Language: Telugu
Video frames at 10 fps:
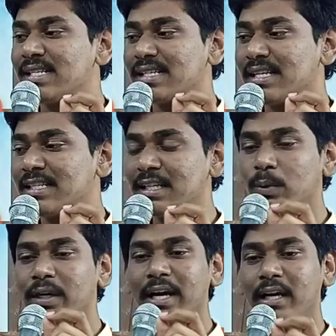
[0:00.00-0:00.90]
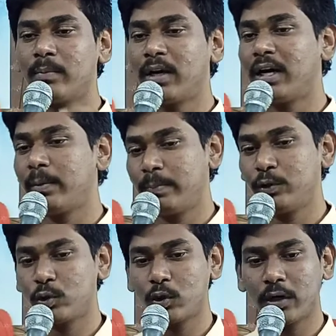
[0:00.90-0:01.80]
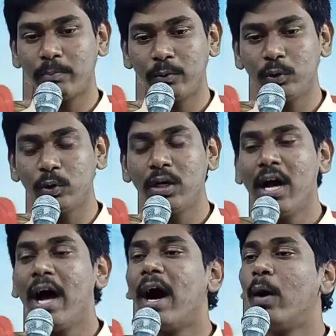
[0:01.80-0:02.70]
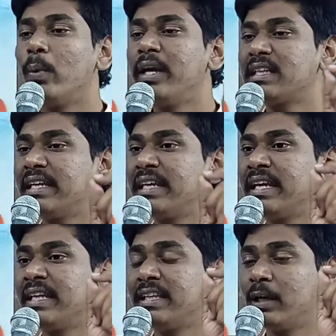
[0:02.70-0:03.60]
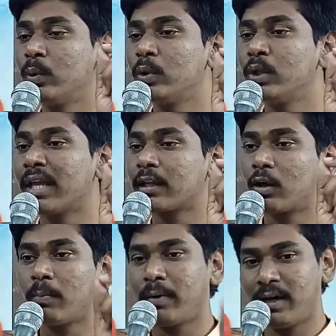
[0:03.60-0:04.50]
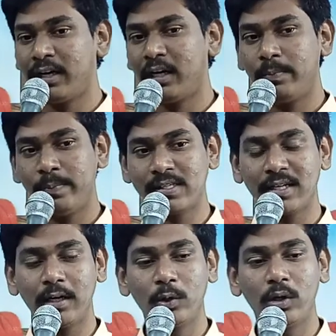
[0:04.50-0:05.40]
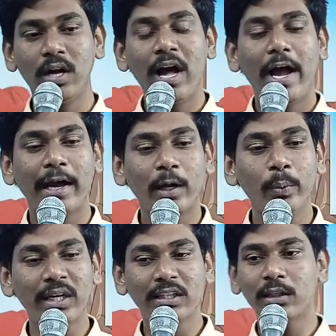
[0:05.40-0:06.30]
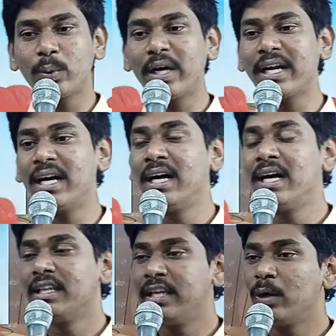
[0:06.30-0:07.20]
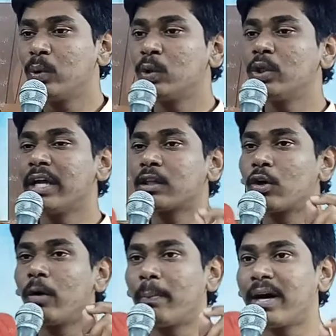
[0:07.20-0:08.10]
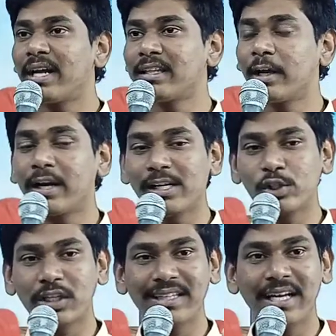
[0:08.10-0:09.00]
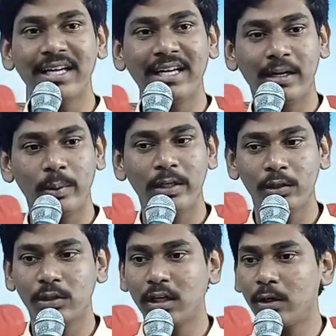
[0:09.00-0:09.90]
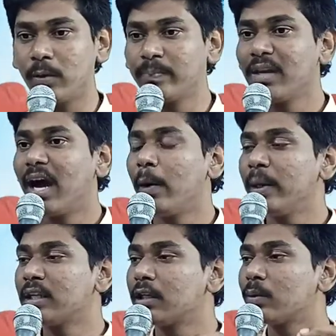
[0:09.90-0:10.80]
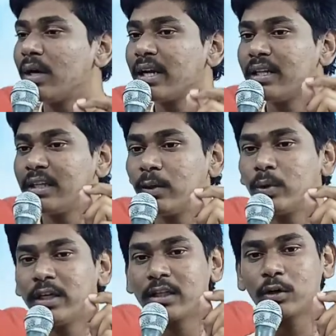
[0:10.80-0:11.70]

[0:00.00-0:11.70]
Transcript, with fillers: సజీవ యాగముగా అర్పించుకున్నప్పుడు ఆ వ్యక్తిని దేవుడు ఎంత గొప్పగా నడిపిస్తాడో ఆ యొక్క వ్యక్తి ద్వారా దేవుడు ఎంత గొప్పగా తన యొక్క చిత్తాన్ని నెరవేరుస్తాడో ఆ వ్యక్తి ద్వారా దేవుడు ఎంత